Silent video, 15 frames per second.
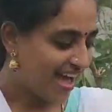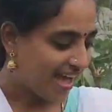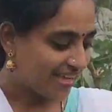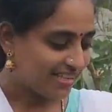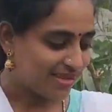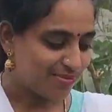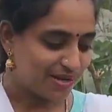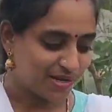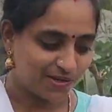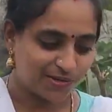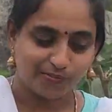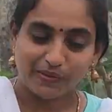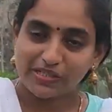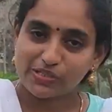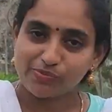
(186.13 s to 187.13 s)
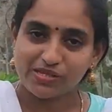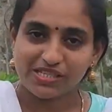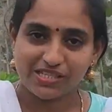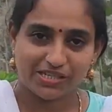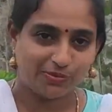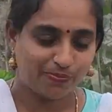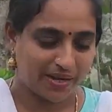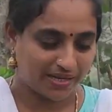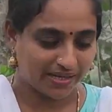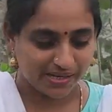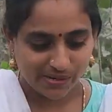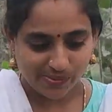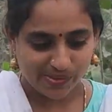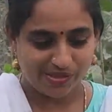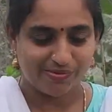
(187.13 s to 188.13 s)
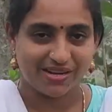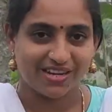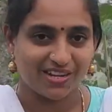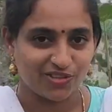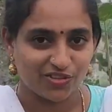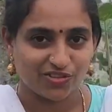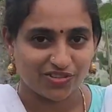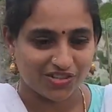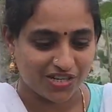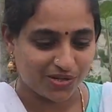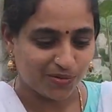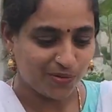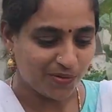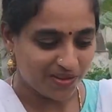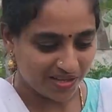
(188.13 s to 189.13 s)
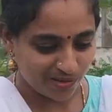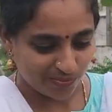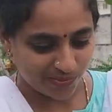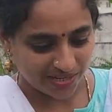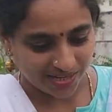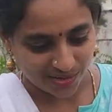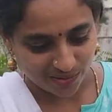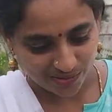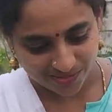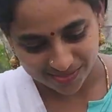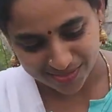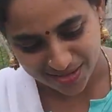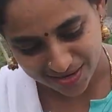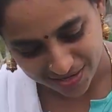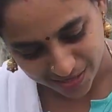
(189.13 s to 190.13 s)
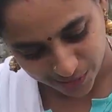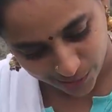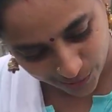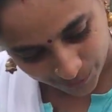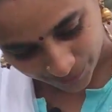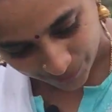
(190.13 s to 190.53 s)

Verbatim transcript: అయితే మనం పచ్చిమిర్చి చెట్టు పక్కనే ఉందన్నమాట అంజూరు చెట్టు ఇప్పుడు ఇక్కడికి వస్తున్నాను నేను